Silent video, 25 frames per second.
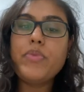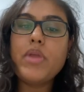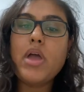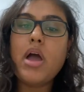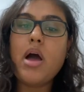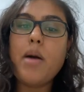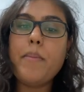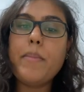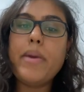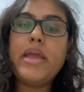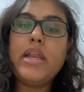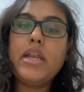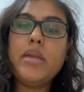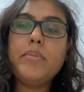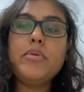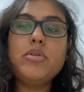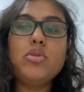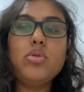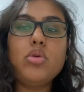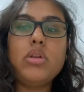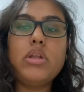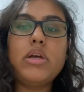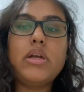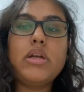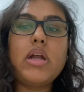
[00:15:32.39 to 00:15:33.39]
Ama 50 bin
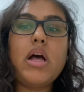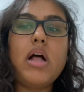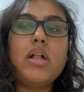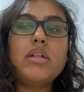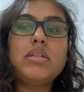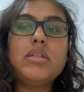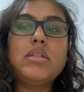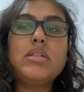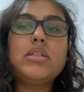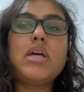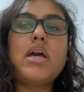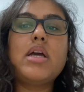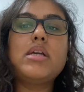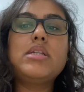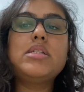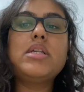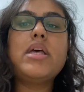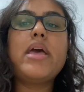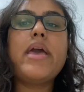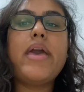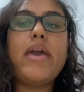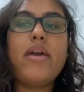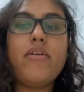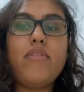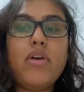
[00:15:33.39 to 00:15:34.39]
doların
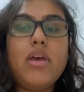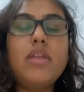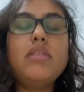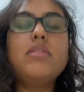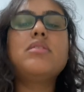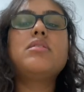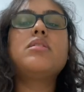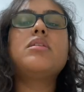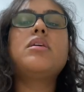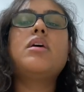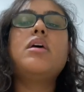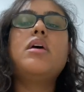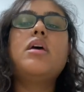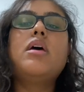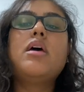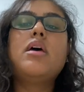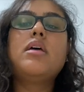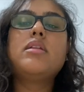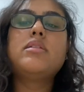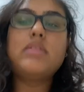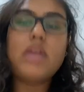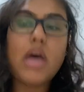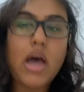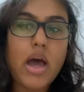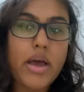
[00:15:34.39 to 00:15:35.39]
altındaysa evet
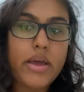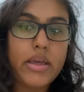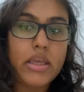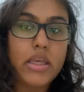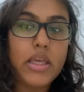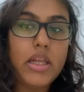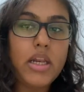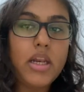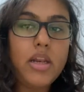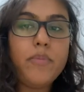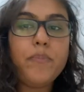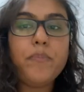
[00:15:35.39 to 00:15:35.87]
dahil.